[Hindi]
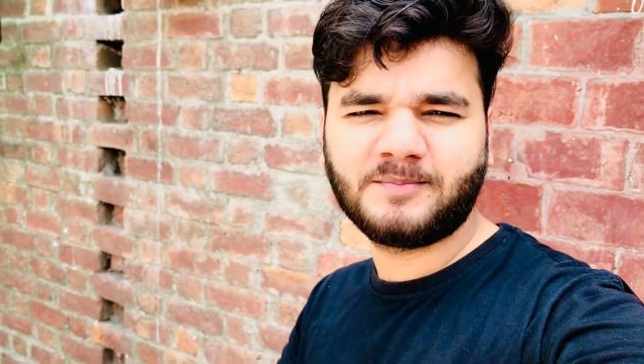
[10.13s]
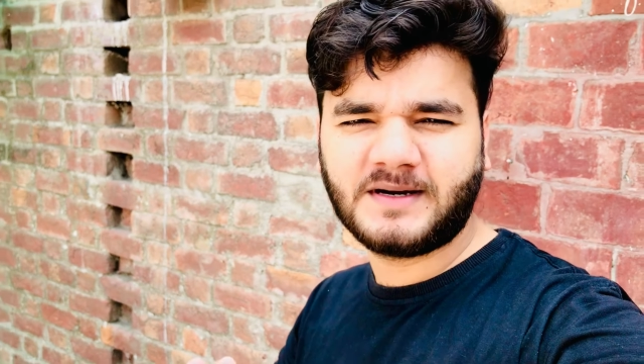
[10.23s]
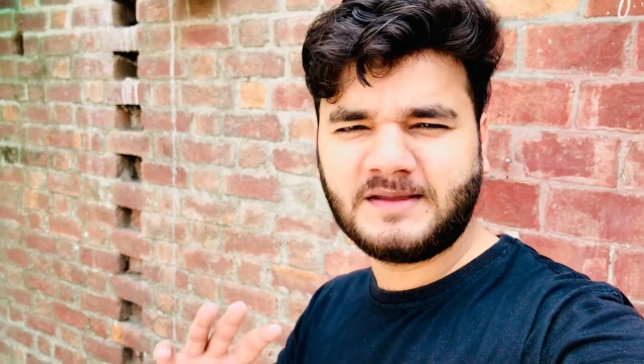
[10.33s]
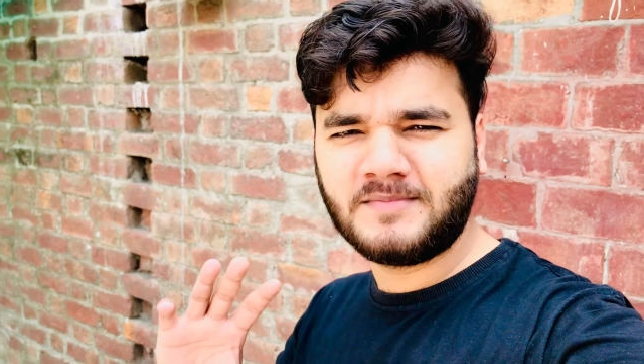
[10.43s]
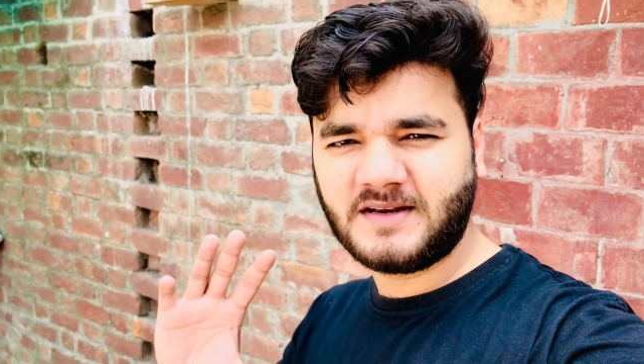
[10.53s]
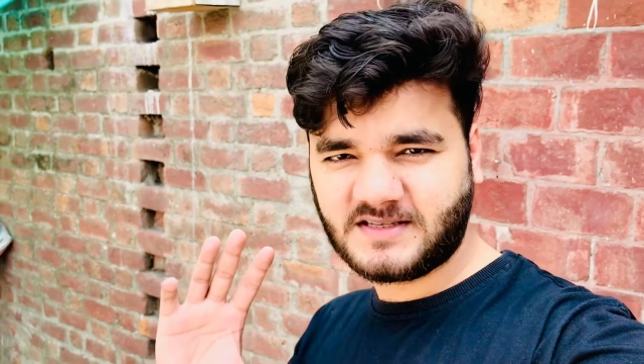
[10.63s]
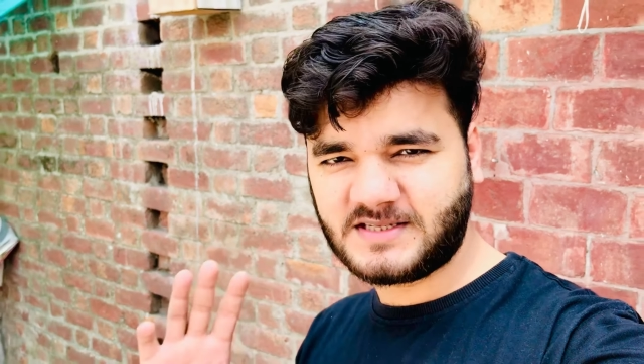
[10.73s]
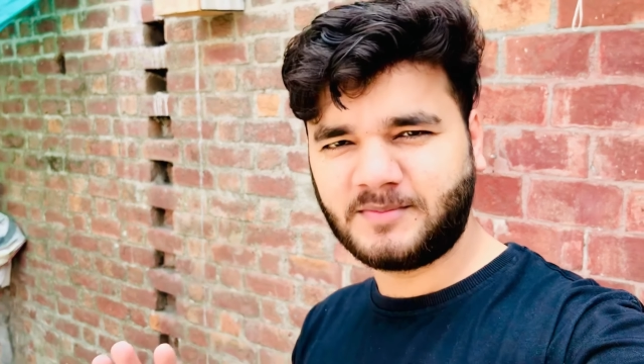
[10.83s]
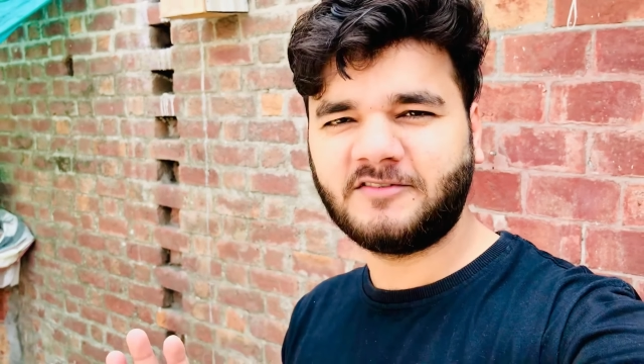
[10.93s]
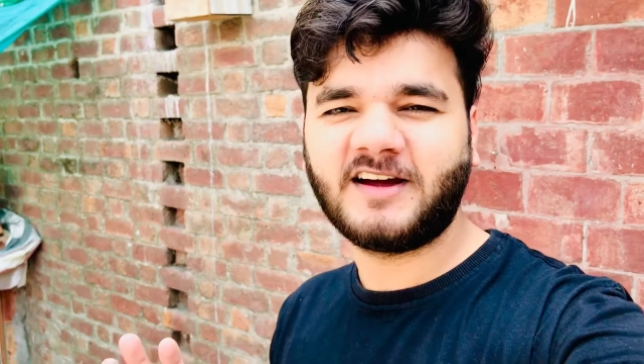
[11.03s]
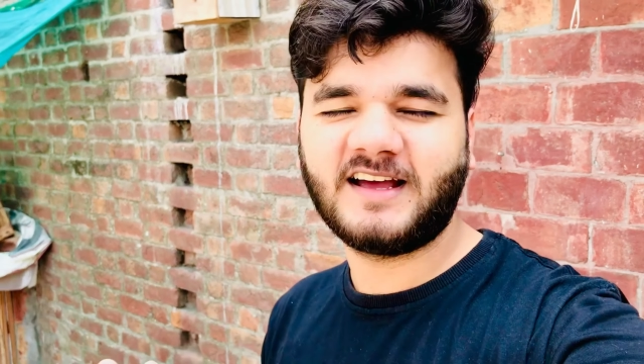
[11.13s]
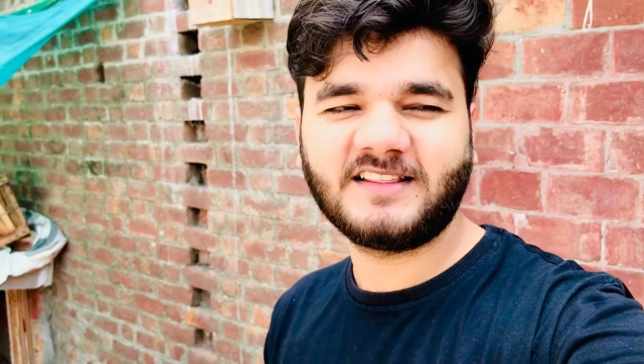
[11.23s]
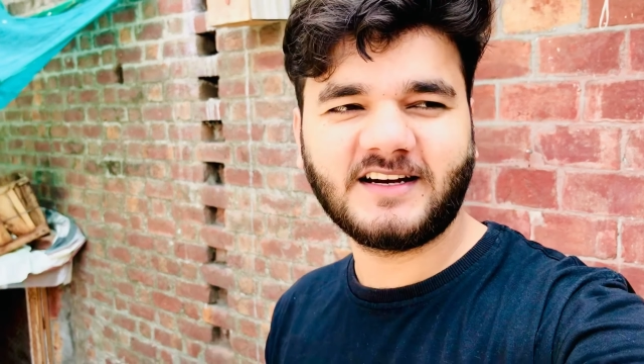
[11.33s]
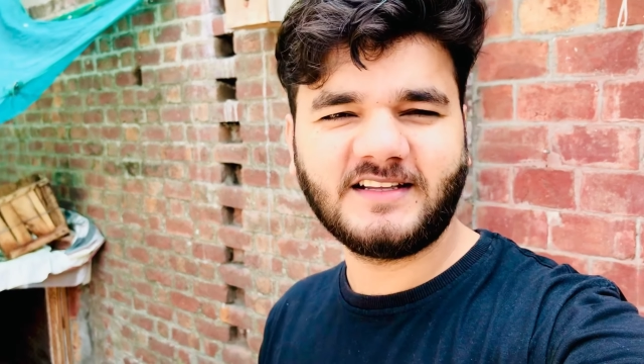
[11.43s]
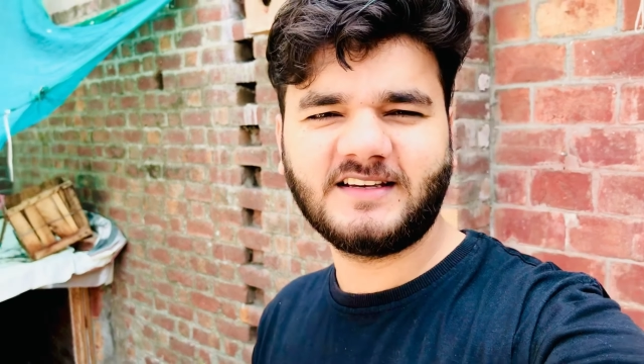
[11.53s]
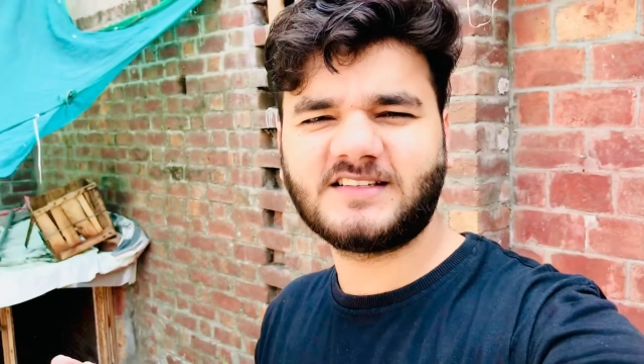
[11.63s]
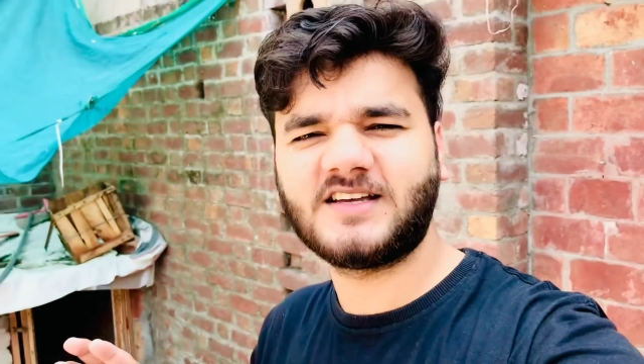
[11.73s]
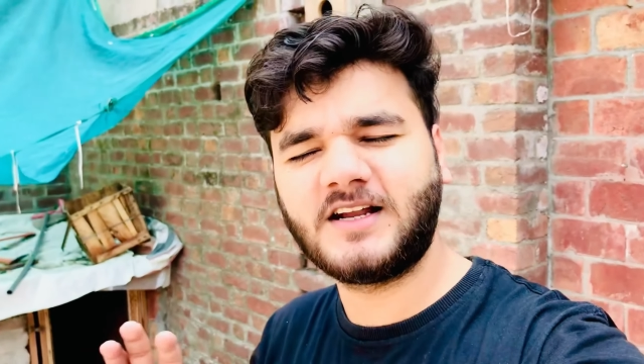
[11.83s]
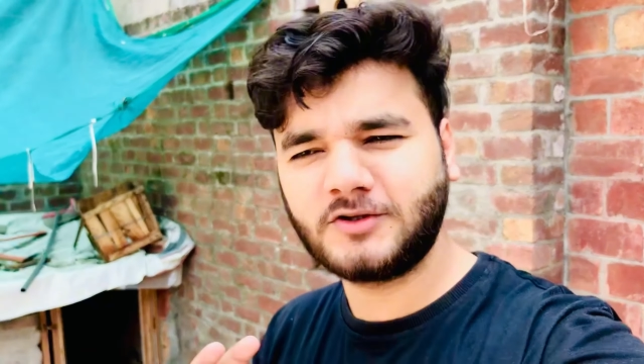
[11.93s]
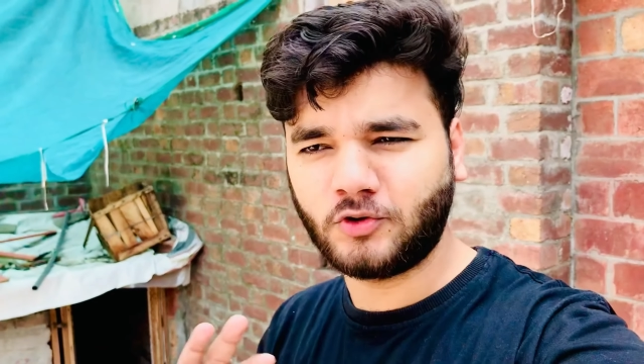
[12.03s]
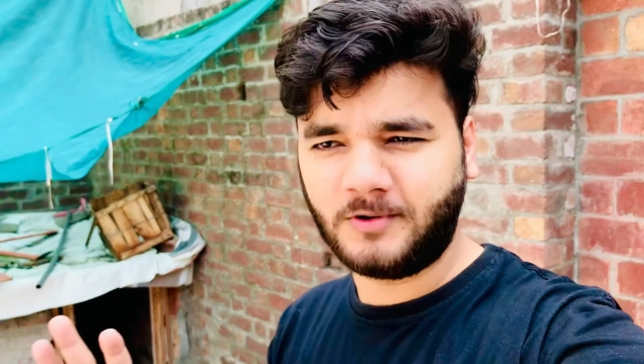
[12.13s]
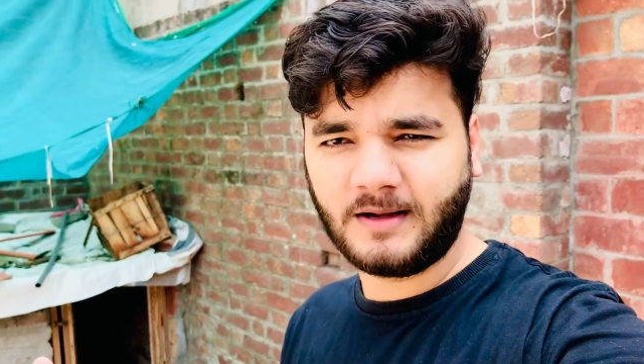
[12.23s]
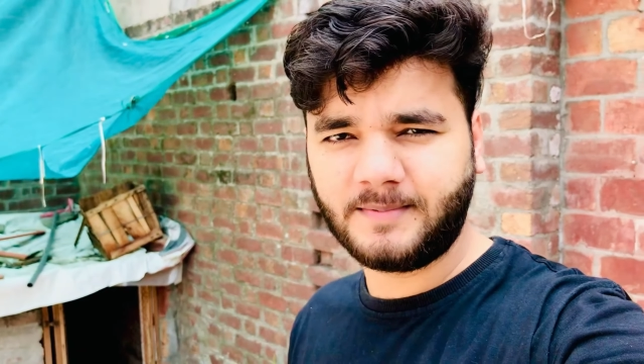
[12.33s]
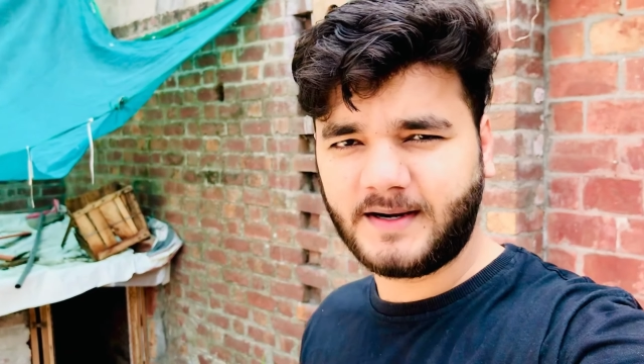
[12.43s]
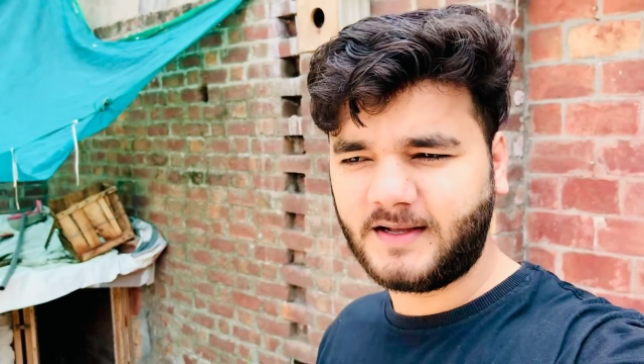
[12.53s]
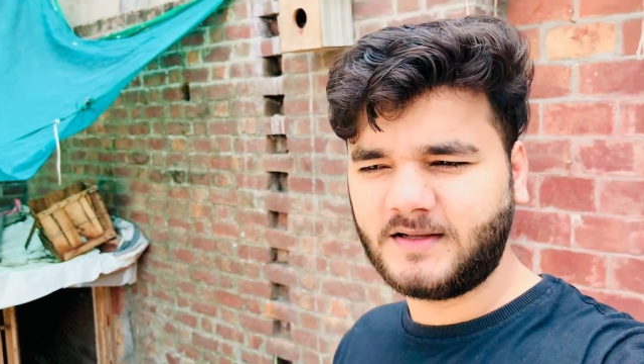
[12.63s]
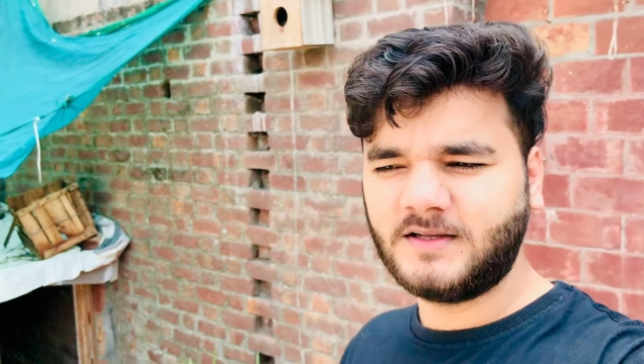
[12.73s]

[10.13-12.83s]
बड़ी मेहनत से बनवाया था ठीक है सारा तोड़ना पड़ा